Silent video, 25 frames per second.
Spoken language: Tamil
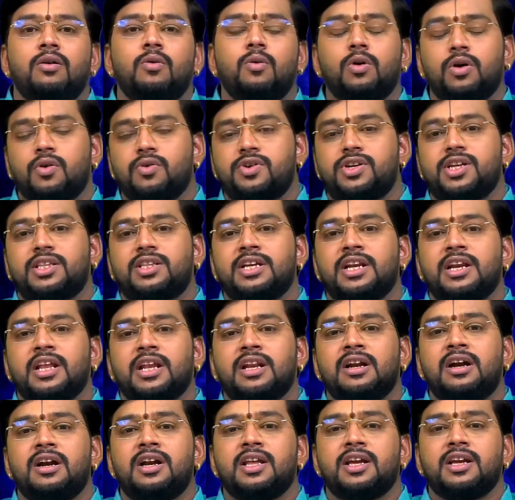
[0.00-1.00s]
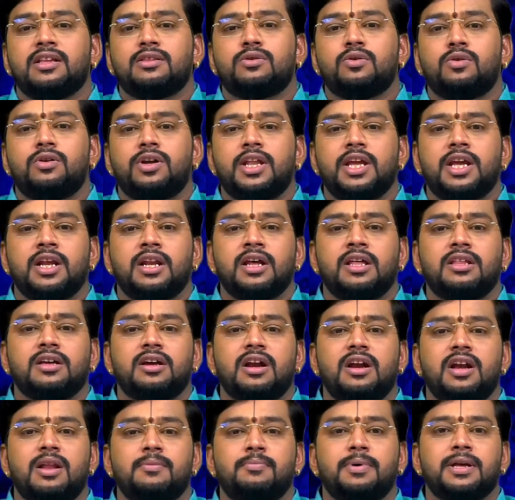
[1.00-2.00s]
ஒரு விஷயத்தை ரெண்டு நாள் நீங்கள் தொட்டிங்கன்னா அது
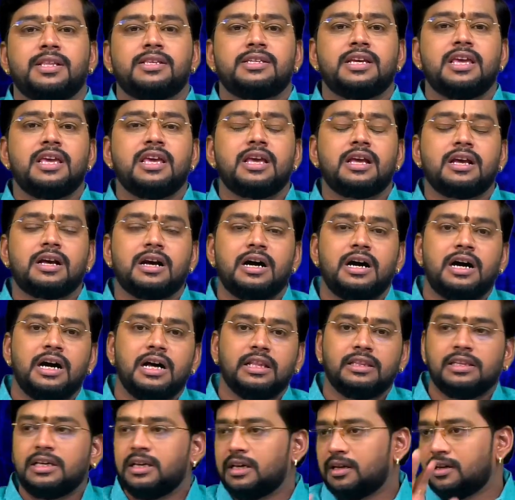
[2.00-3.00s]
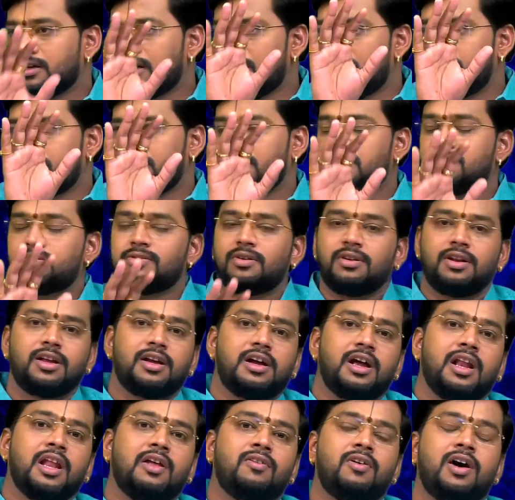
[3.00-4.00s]
கண்டிப்பாக ஜெயிக்காது அப்படின்னு
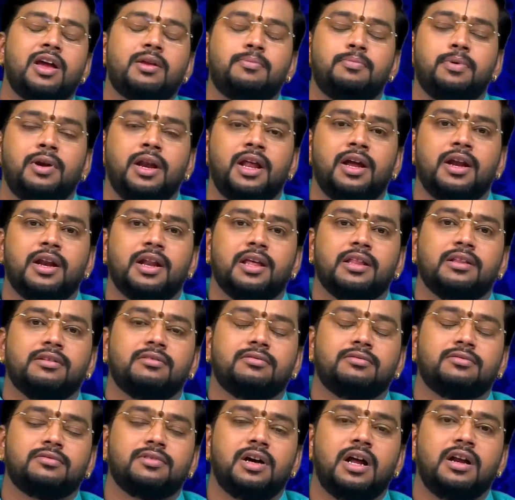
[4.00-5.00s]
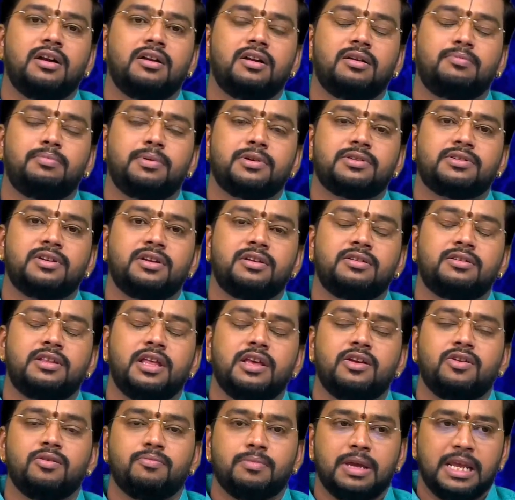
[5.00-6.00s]
சொல்லக்கான வாய்ப்புகளே கிடையாது ஹண்ட்ரட் பர்சன்ட்
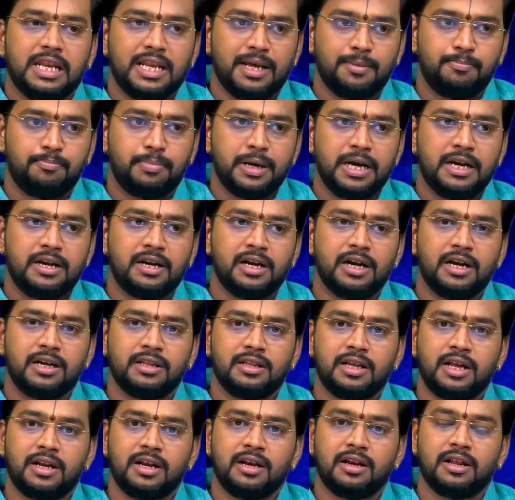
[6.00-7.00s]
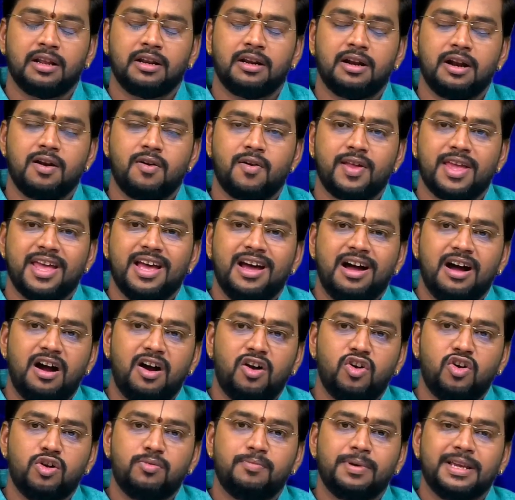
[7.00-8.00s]
ஜெயிக்கும் ஏன்னா பெண்கள் தான் இன்றைய நாளுடைய
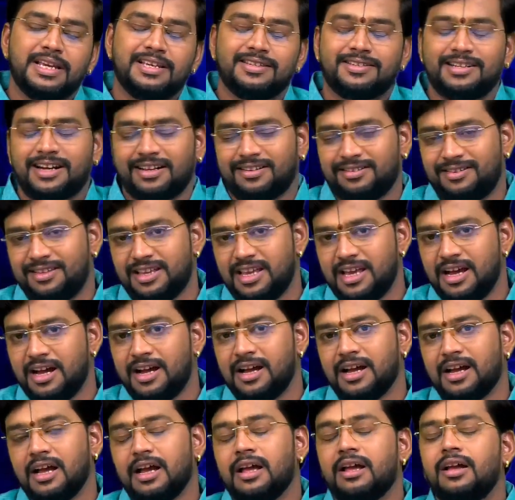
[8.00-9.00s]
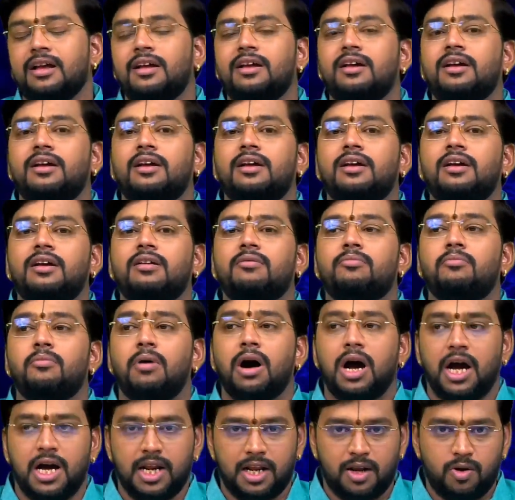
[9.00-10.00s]
ஆளுமை சக்தியாக
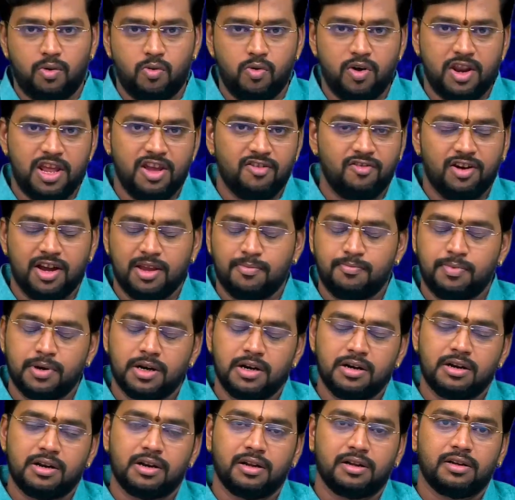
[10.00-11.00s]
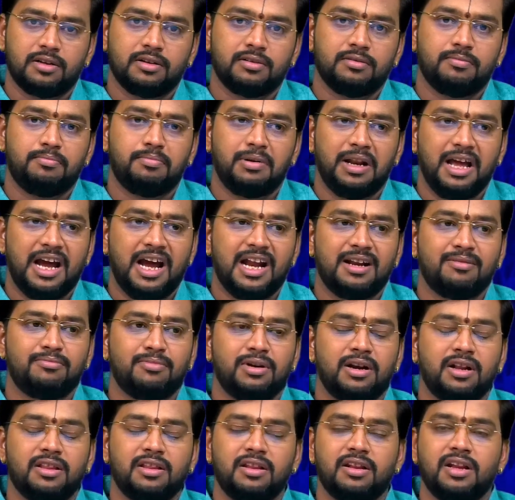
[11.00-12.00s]
மாறக்கூடிய வாய்ப்புகள் இருக்குது பிளான்
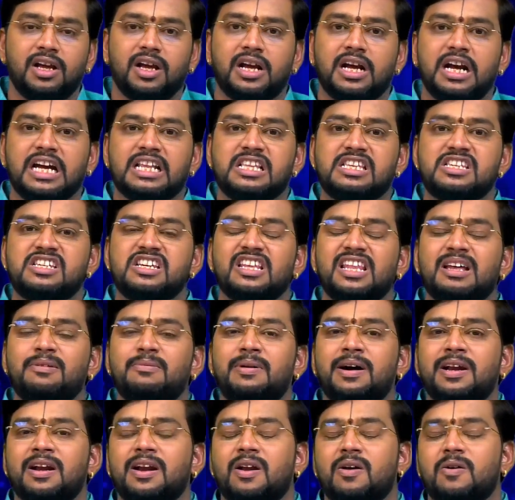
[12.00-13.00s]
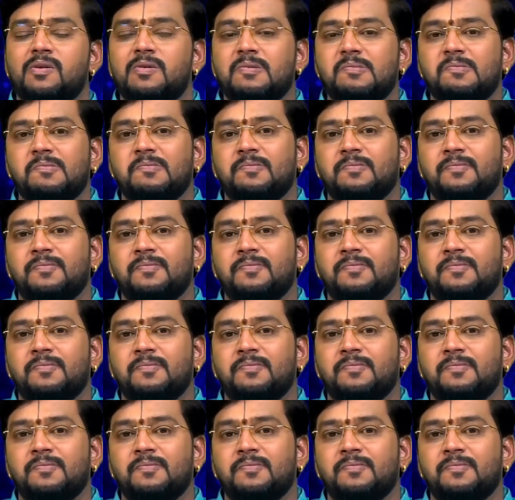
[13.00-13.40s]
பண்ணதெல்லாம் கச்சிதமாக நடக்கும்